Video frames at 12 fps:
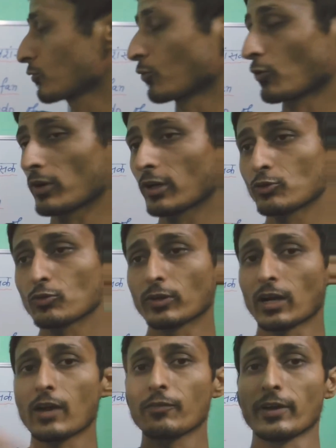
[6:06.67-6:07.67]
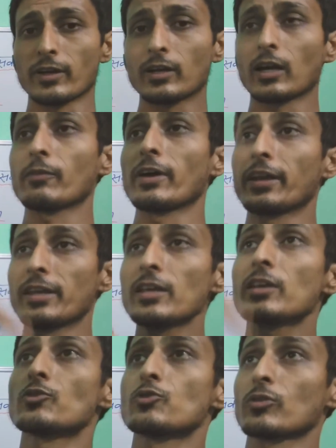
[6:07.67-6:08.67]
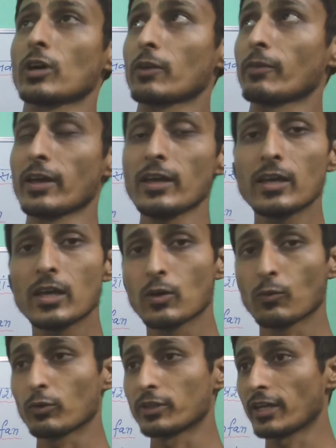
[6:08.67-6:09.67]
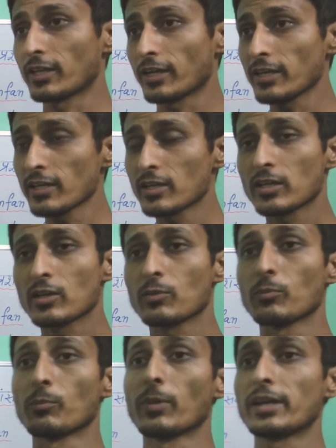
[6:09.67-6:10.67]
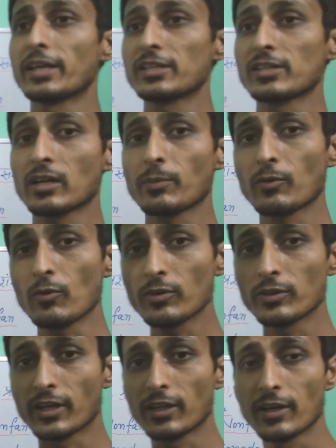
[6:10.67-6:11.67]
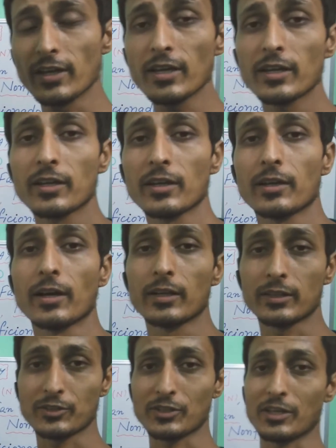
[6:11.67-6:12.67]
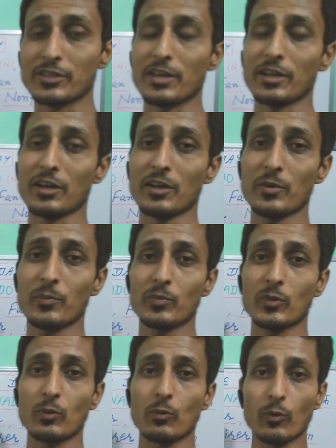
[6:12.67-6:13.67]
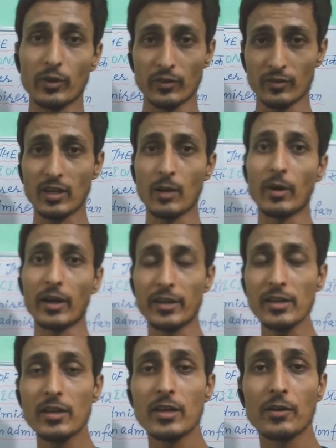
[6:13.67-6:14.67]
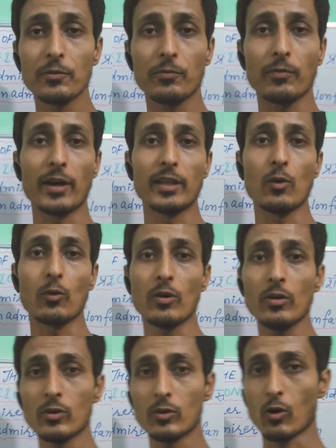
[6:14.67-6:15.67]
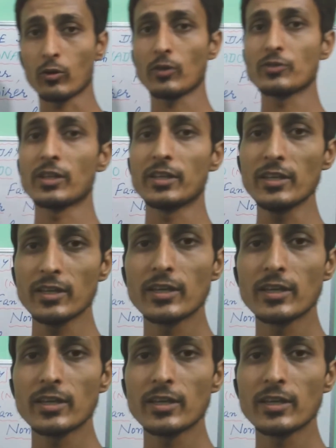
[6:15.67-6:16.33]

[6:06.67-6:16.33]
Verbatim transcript: कोरोना का जो ग्राफ है कर्व है यानी जो कर्व है वो धीरे धीरे बढ़ने की जगह पे वो धीरे धीरे घटता चला जाएगा और इससे हमारा ही फायदा होगा लॉकडाउन जल्दी